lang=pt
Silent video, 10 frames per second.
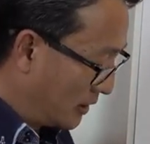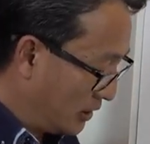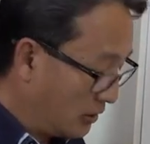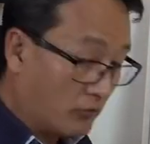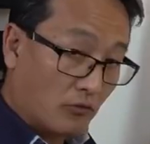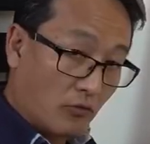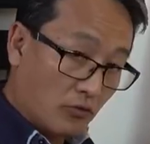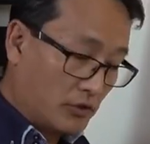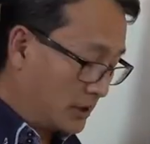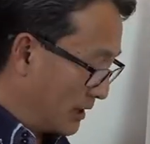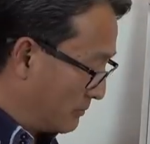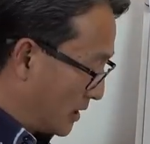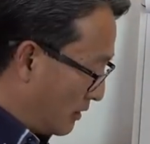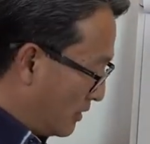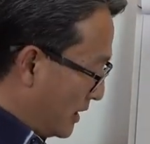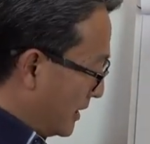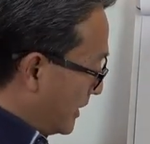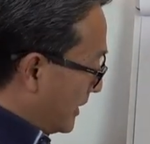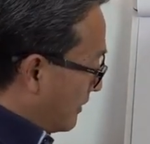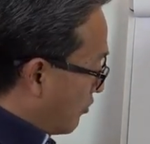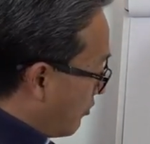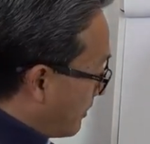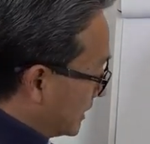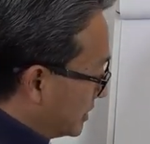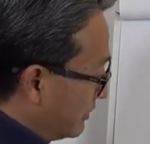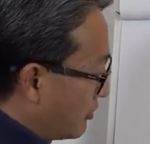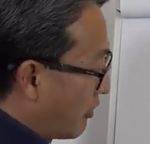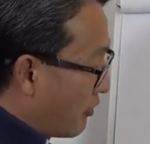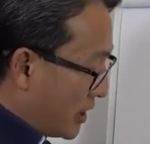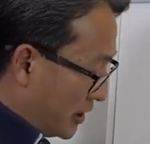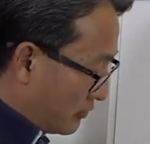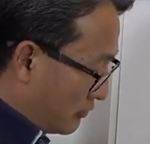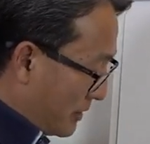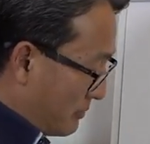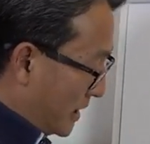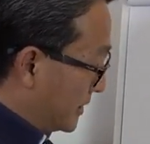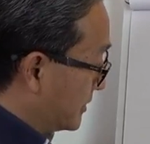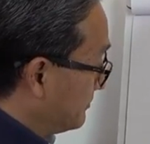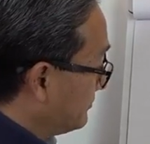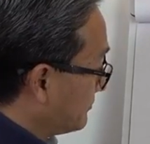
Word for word: aqui, um custo de capital compatível ao risco da empresa.